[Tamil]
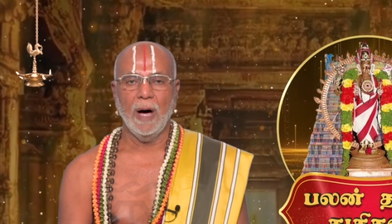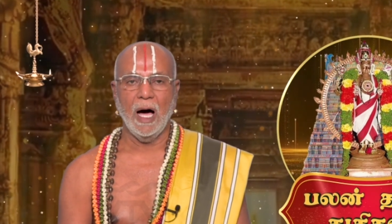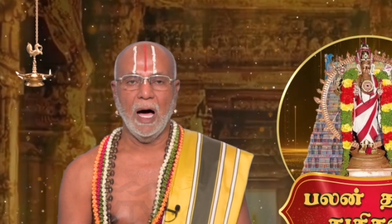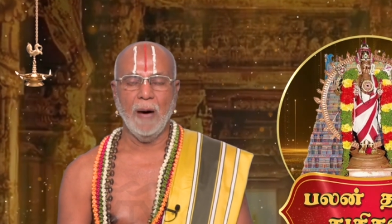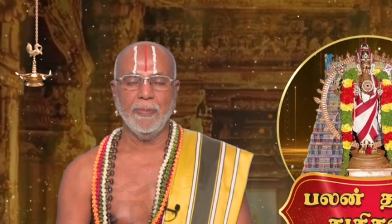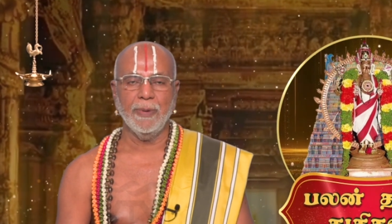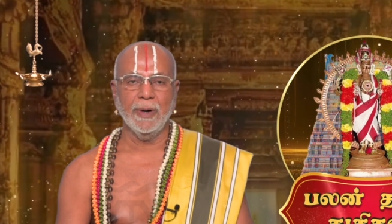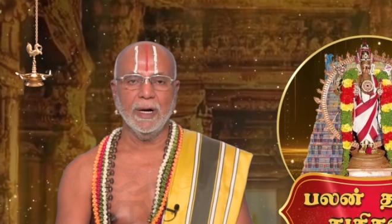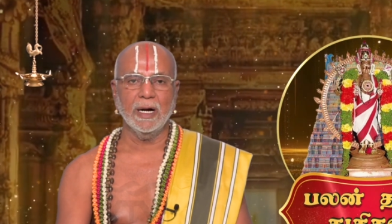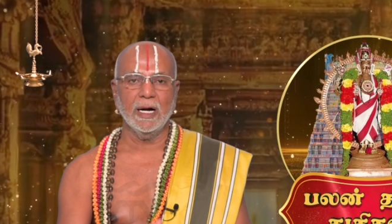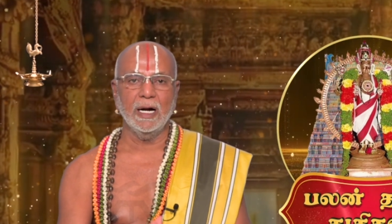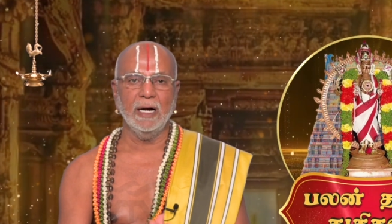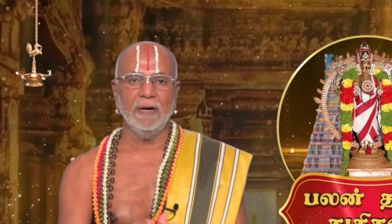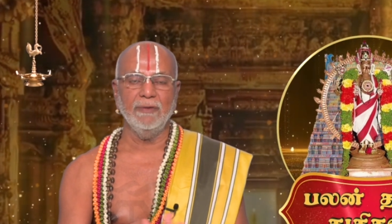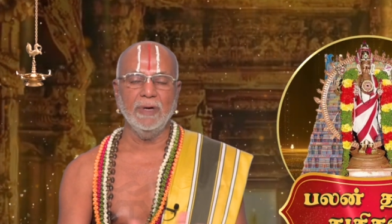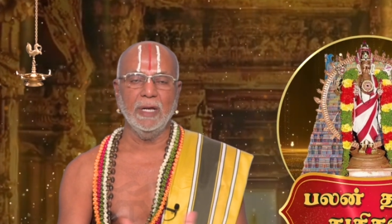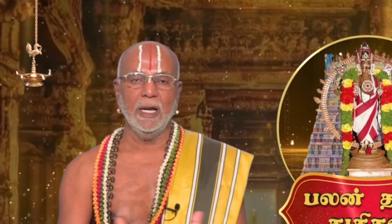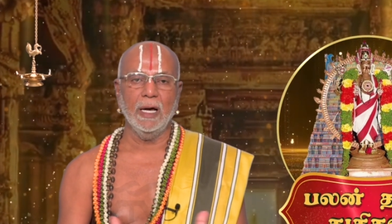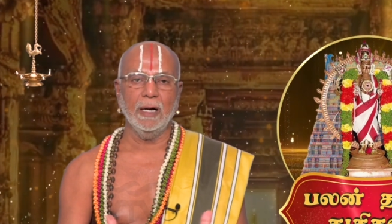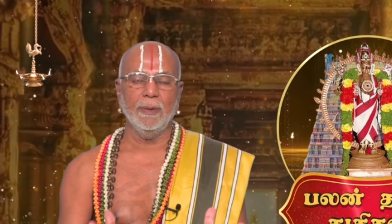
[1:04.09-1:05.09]

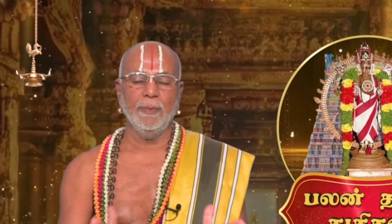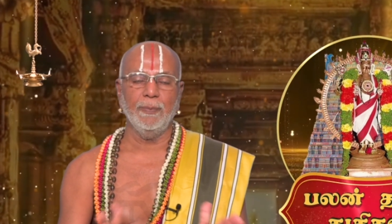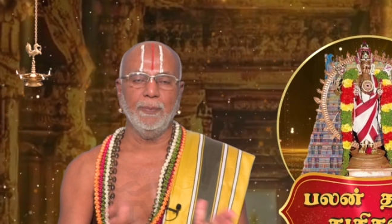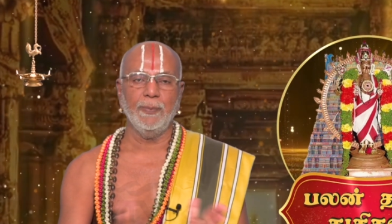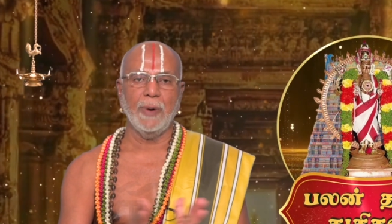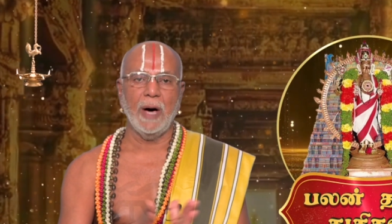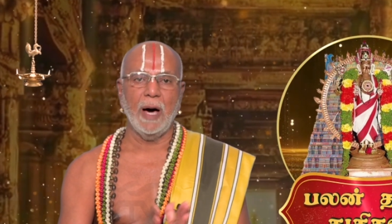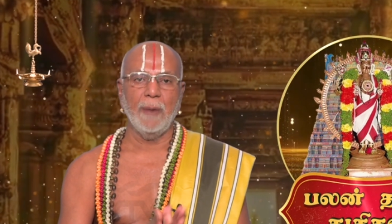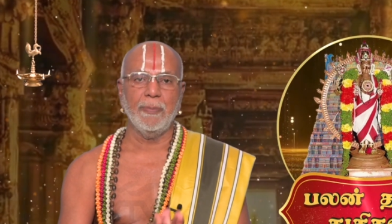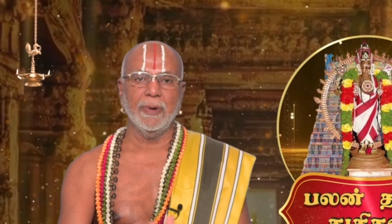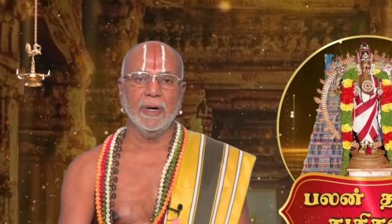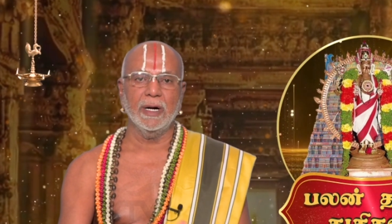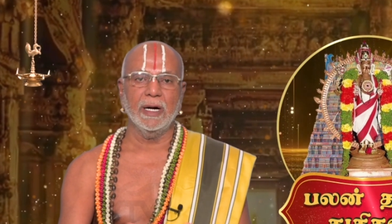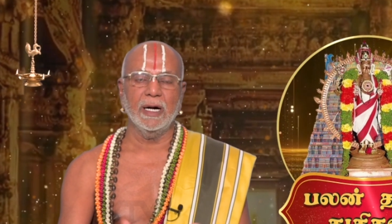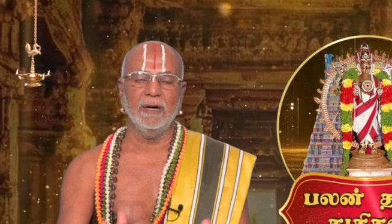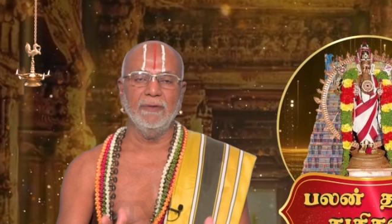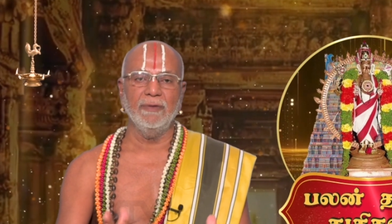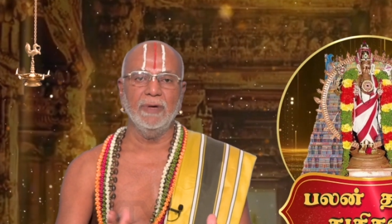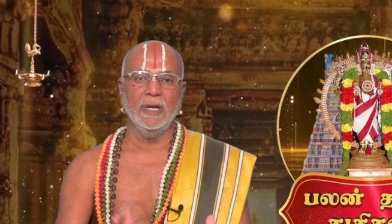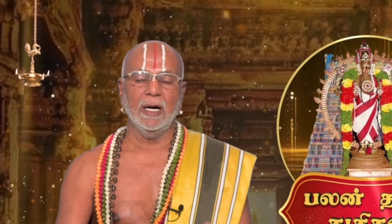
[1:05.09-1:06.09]
பாப்பங்கள் விலகும்
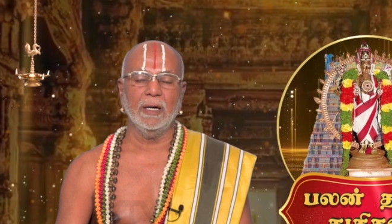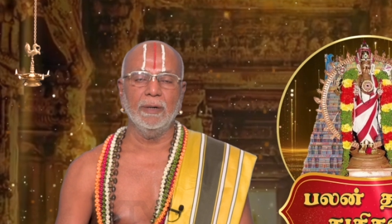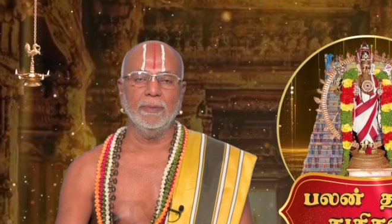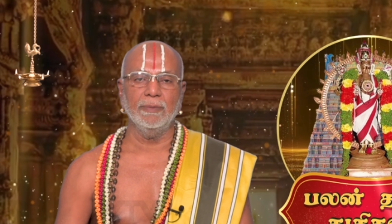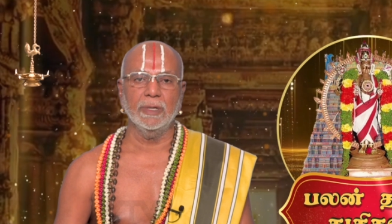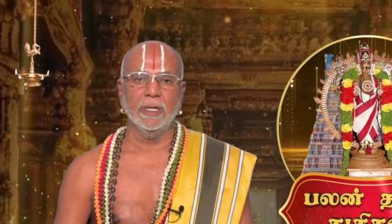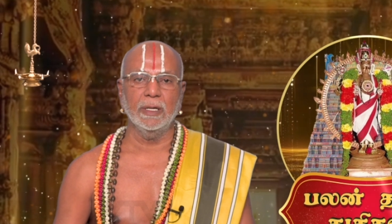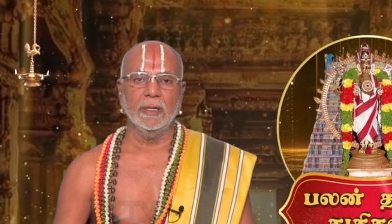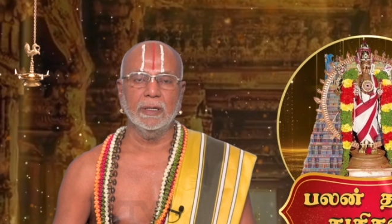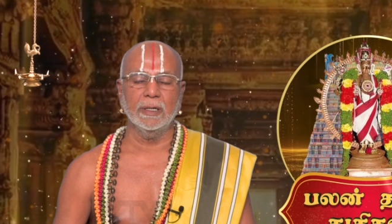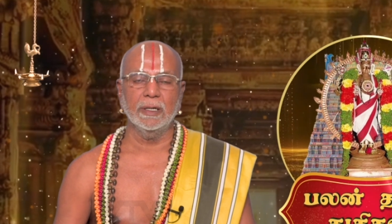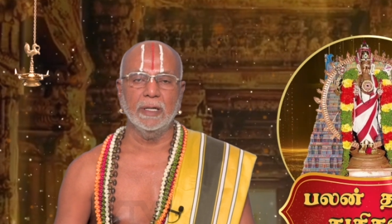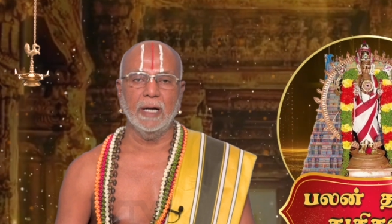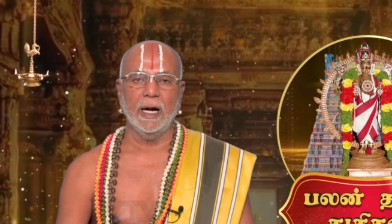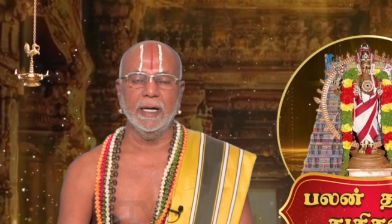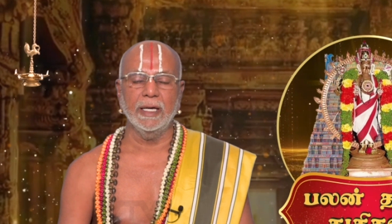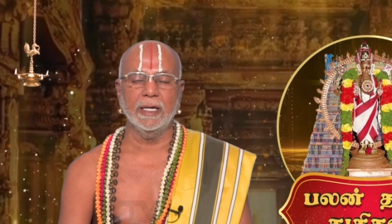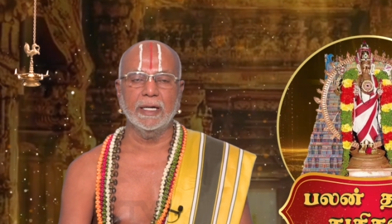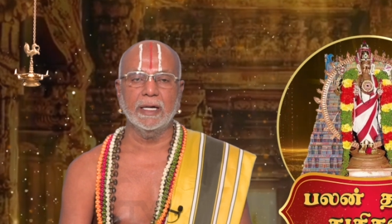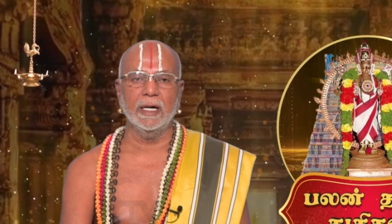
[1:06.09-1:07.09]
பாப்பங்கள் விலகும் என்று
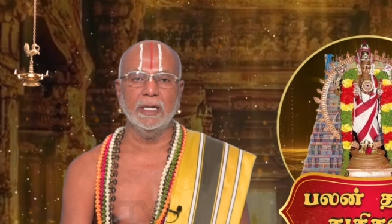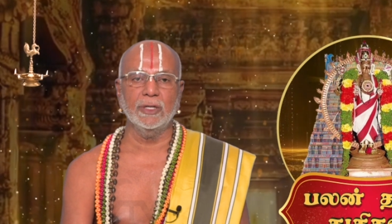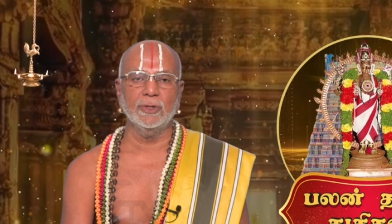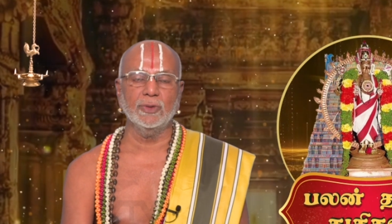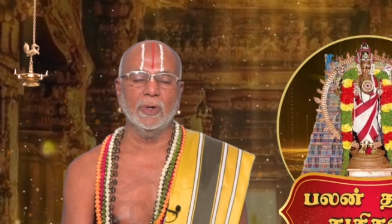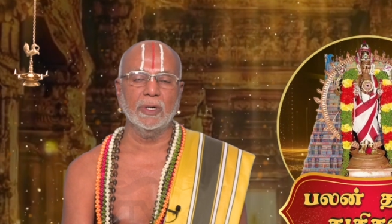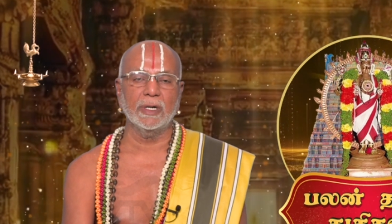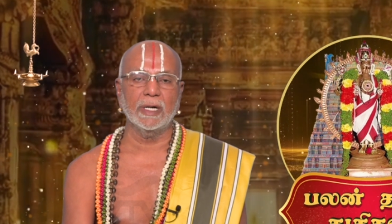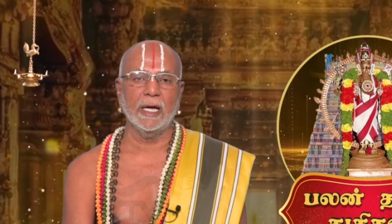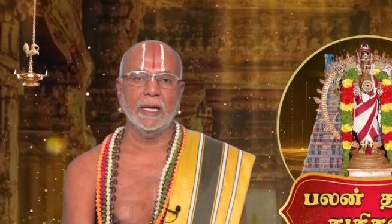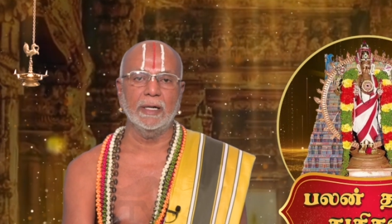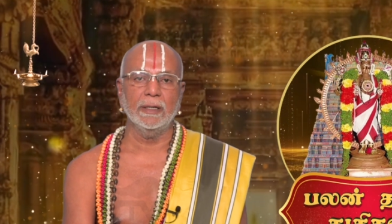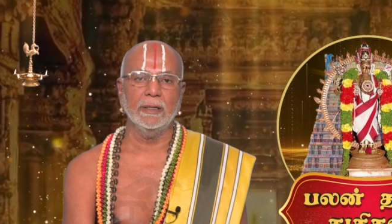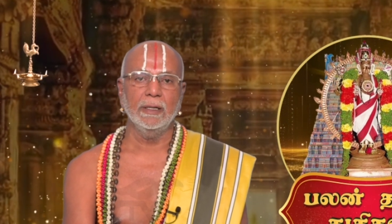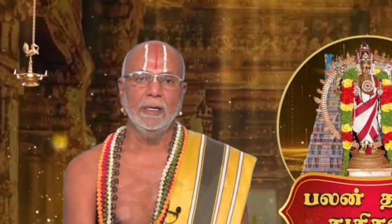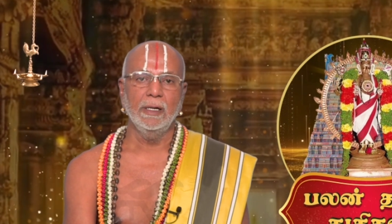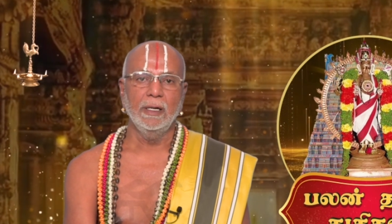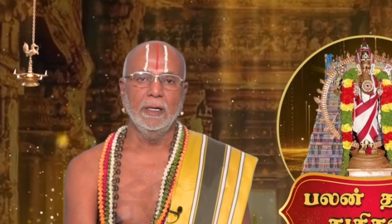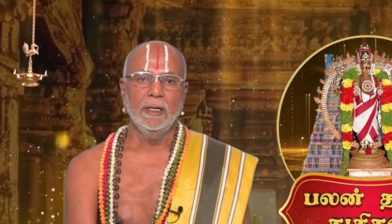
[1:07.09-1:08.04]
அடிக்கடி சொல்கிறார்